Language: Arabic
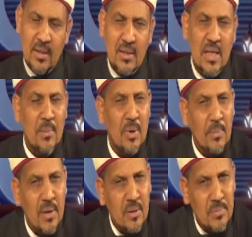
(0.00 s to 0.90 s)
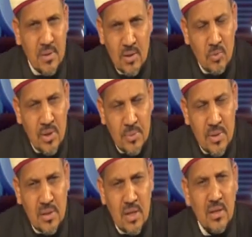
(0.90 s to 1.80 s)
يا أبا بكر ما ظنك
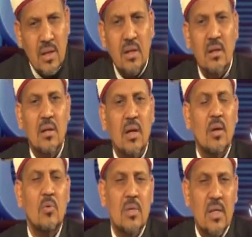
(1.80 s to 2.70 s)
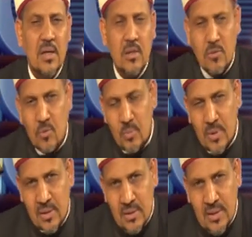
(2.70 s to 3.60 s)
باثنين الله ثالثهما
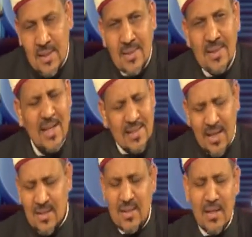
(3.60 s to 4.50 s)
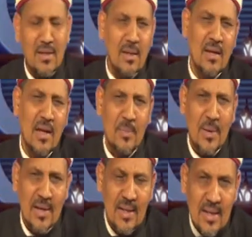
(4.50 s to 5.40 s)
لا تحزن إن الله
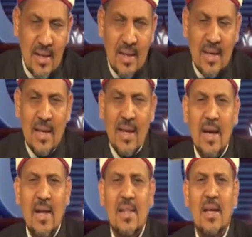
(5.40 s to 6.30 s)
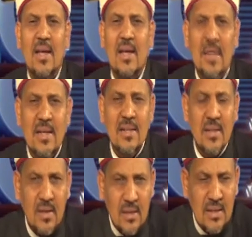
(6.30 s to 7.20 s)
معنا هذا
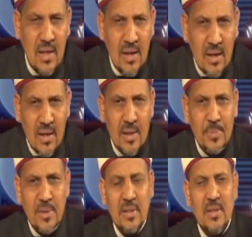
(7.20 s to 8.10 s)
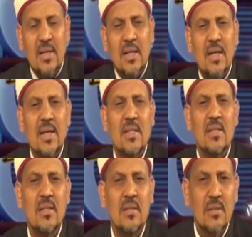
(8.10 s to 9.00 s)
اليقين القلبي
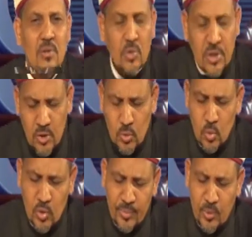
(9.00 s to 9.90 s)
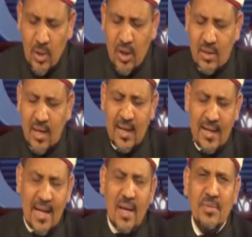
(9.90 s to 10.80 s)
الذي يريده ابن عطاء
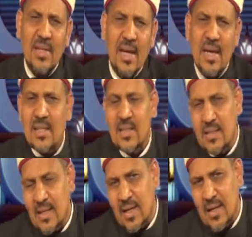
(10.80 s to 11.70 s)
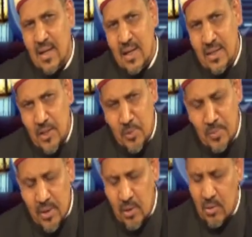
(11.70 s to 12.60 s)
الله في هذه
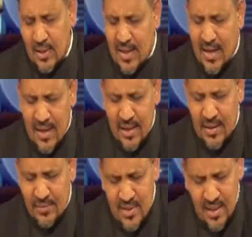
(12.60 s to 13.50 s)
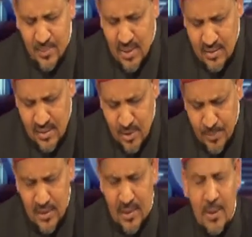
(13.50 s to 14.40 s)
الحكمة يقول لك أرح نفسك من
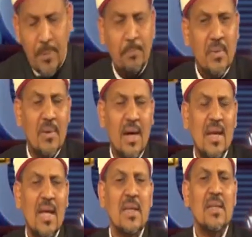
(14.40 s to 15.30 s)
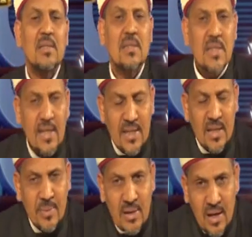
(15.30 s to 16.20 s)
التدبير بمعنى
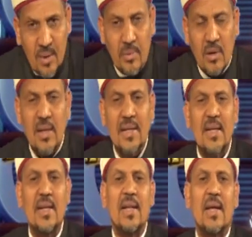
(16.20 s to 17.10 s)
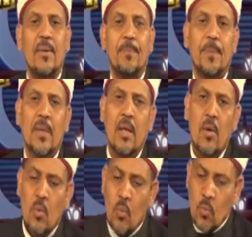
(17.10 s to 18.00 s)
سلم الأمر لله
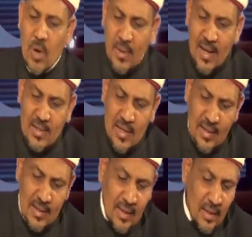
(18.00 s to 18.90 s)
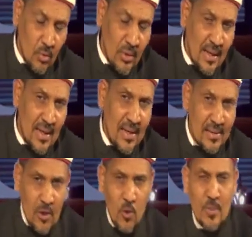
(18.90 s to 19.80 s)
ومع ذلك لا يقول لك لا
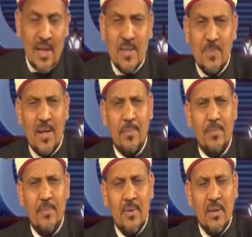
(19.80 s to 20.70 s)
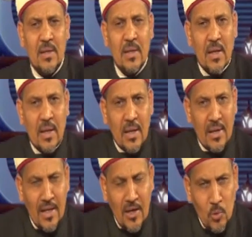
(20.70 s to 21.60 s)
تأخذ بالأسباب
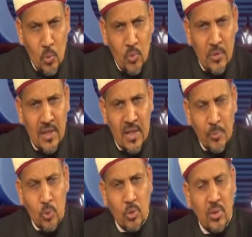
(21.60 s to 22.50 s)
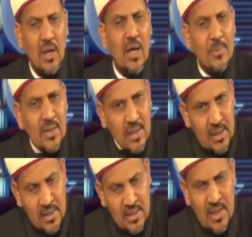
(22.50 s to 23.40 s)
نحن نعبد الله
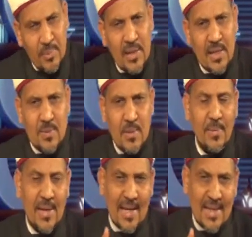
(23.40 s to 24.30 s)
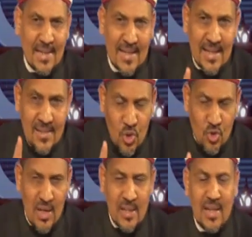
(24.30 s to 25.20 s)
بأخذنا بالأسباب لكن لا
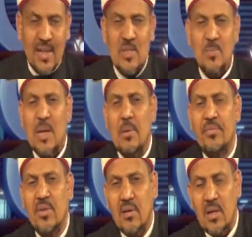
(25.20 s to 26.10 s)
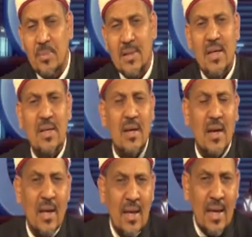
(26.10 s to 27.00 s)
تجعل الأسباب في قلبك هي
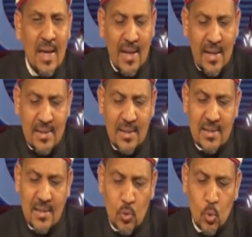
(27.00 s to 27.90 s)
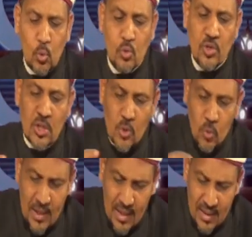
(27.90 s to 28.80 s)
التي
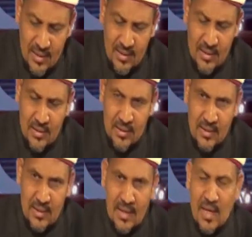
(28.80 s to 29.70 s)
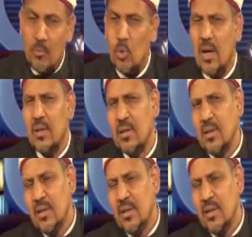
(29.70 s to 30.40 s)
ستوصلك إلى مرادك